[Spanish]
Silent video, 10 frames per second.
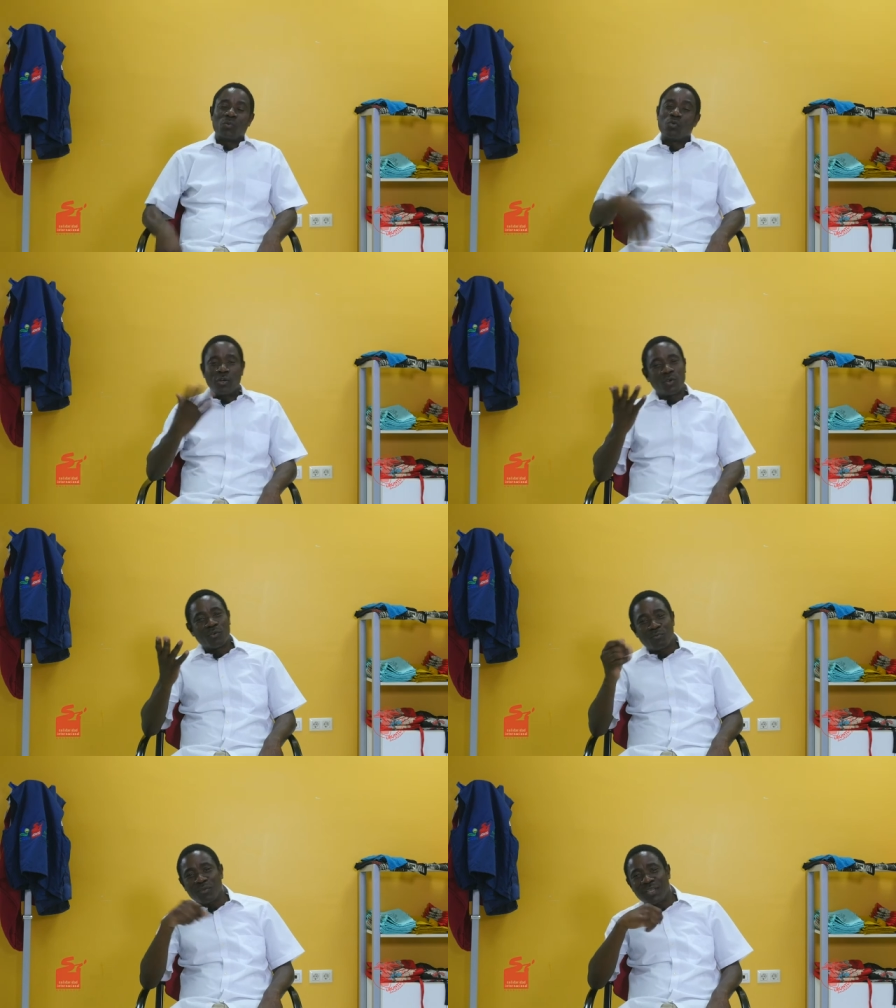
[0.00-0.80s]

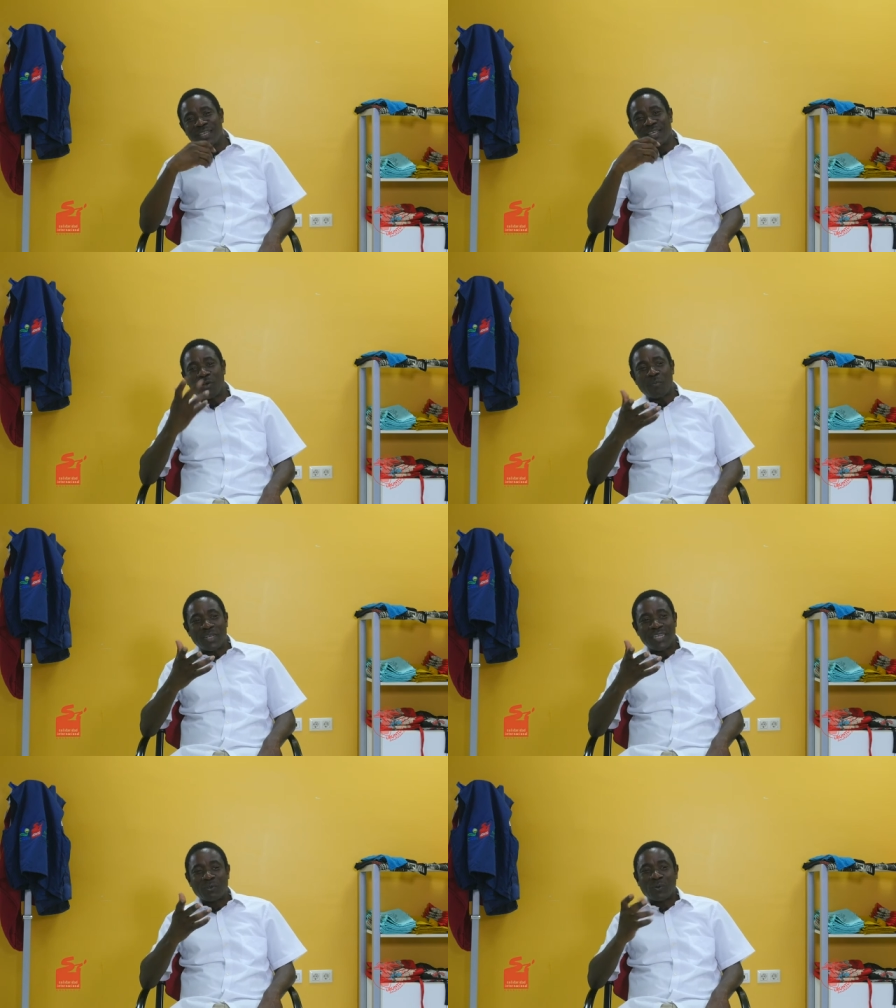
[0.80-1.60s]
Bueno, mi
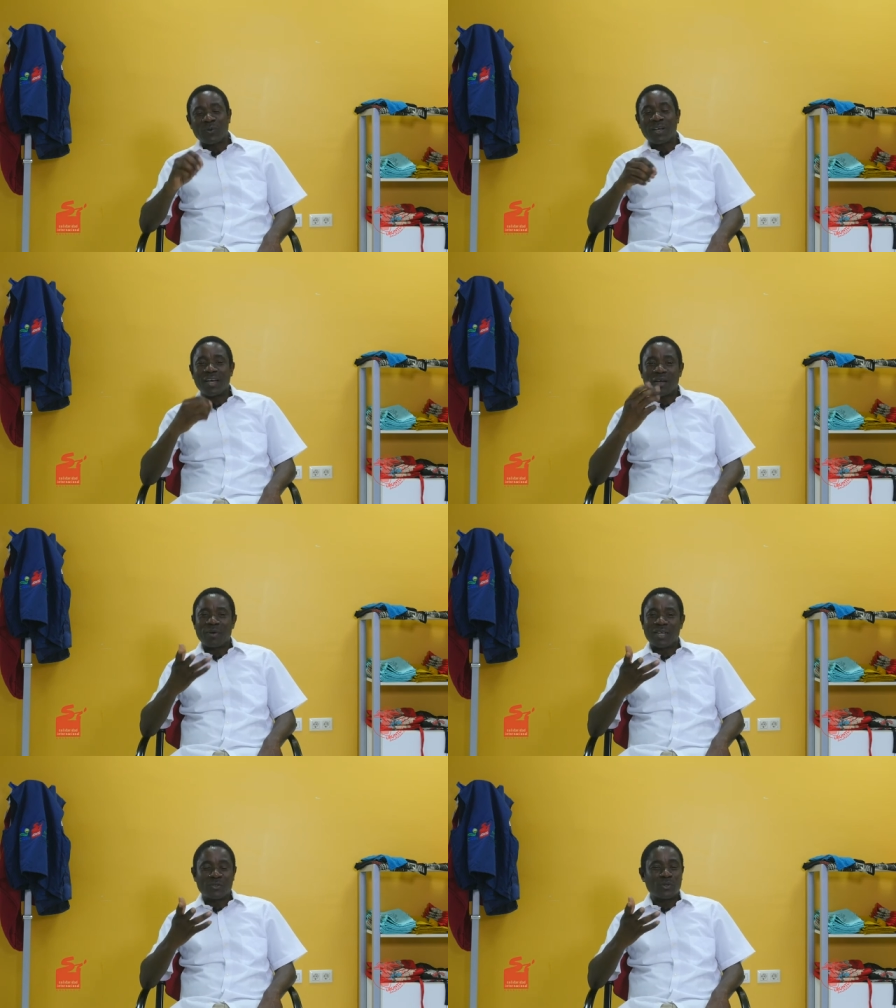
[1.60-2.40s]
compañero ha
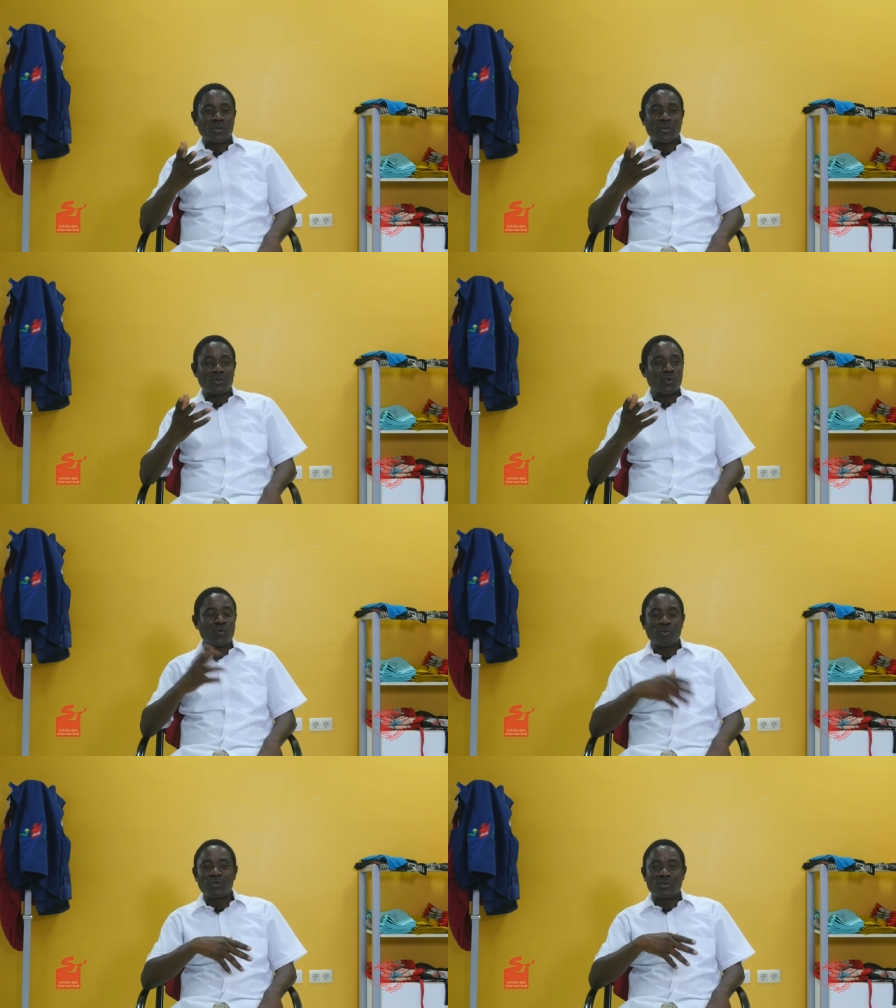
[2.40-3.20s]
hablado de
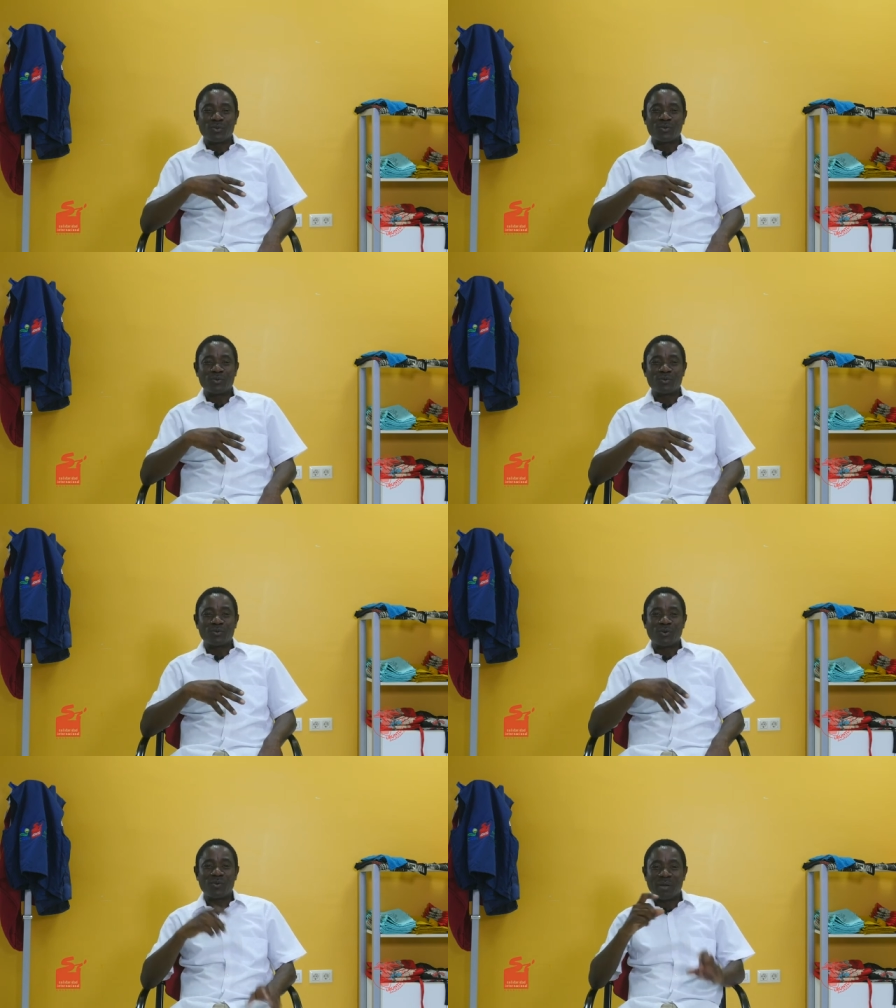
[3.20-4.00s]
Ubuntu
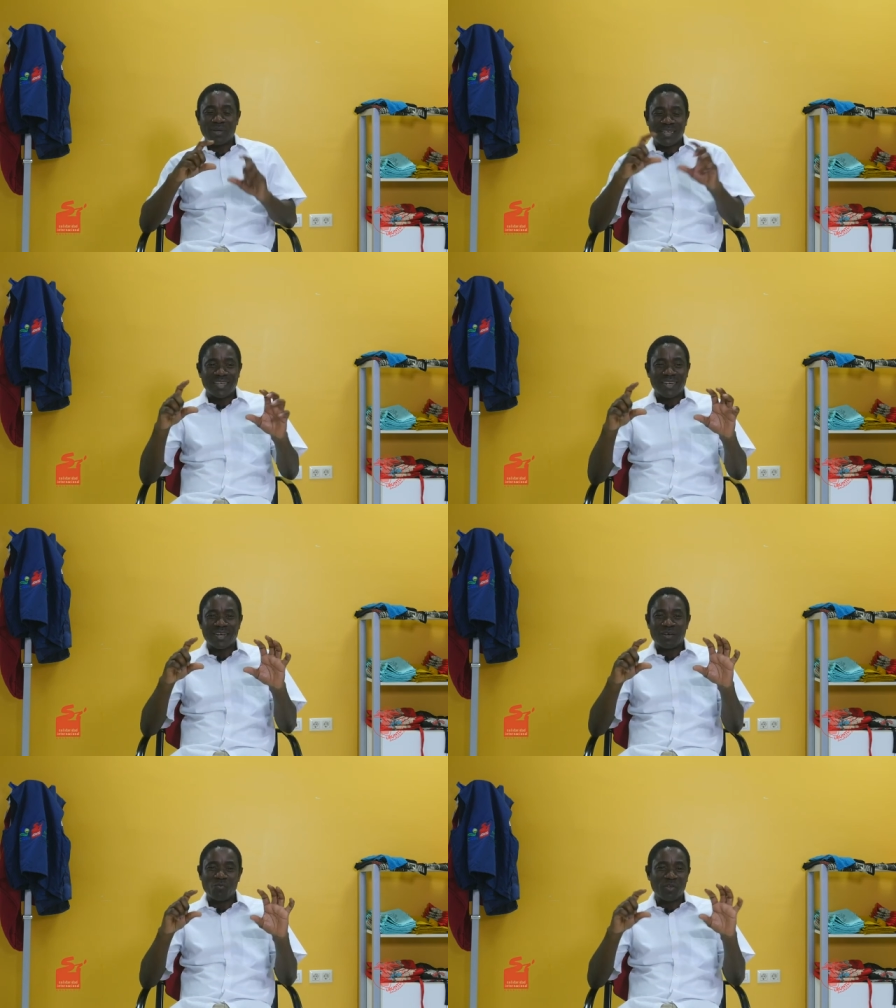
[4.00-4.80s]
de una
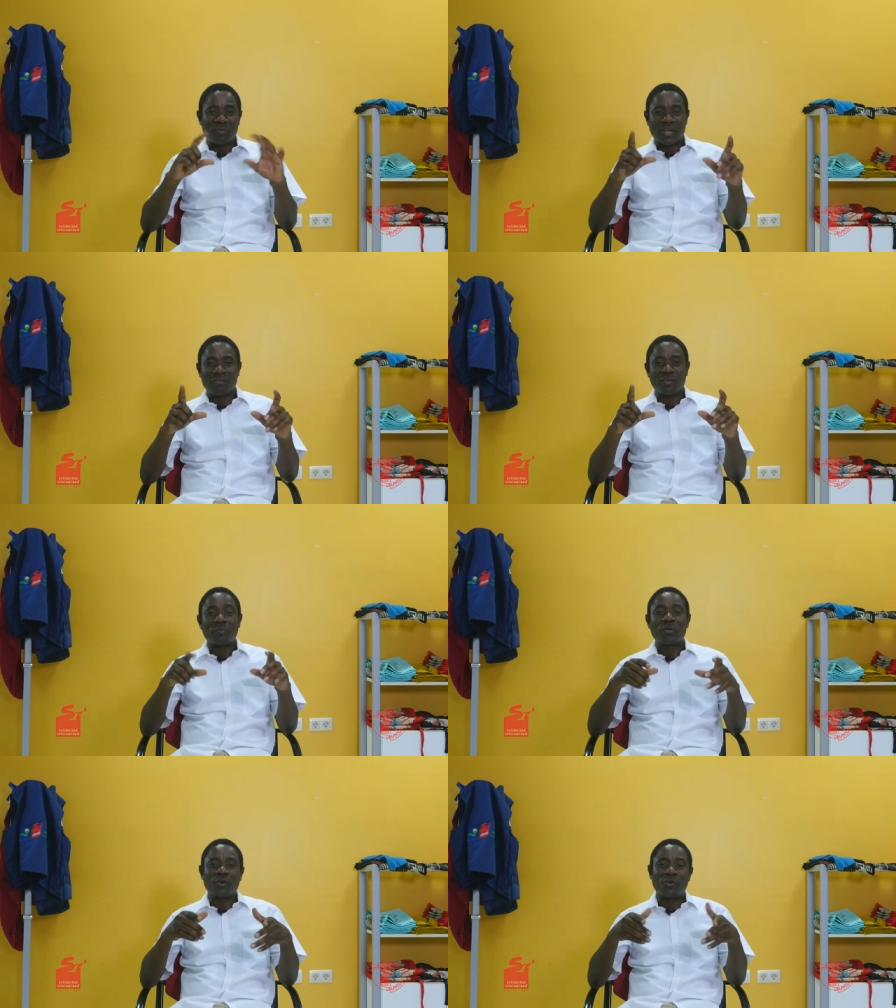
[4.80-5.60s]
manera muy
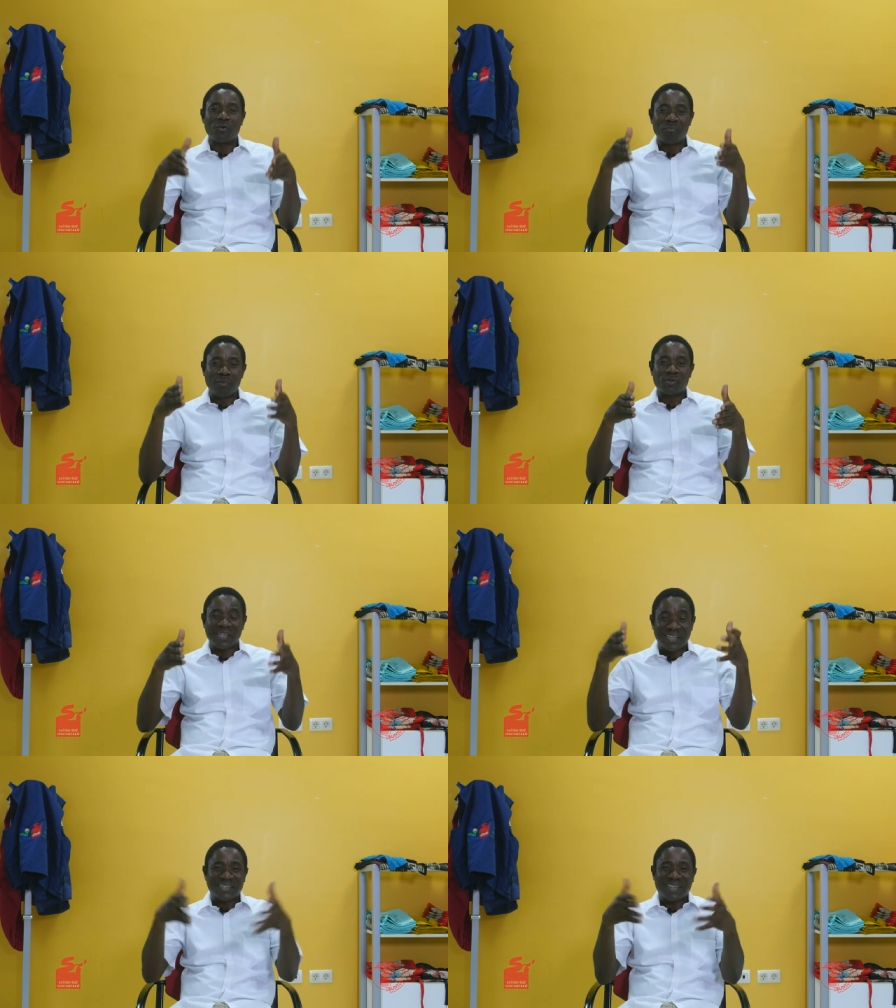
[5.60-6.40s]
breve, pero
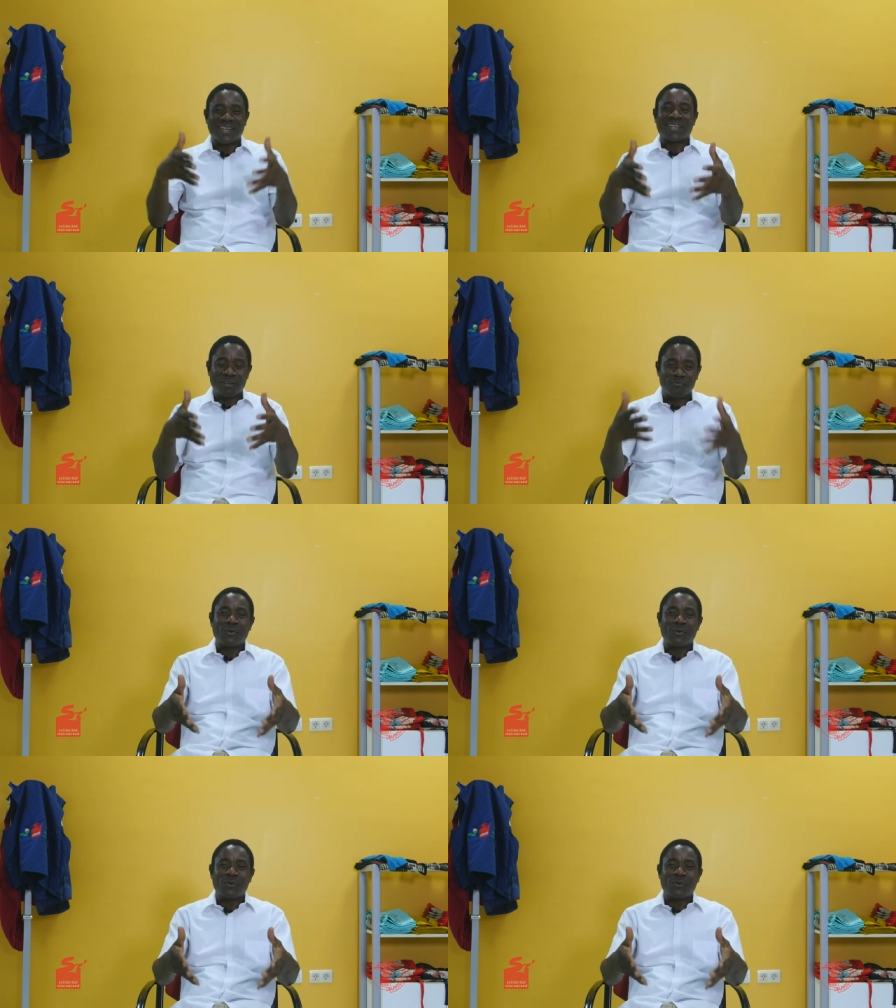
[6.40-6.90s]
vamos a entrar en el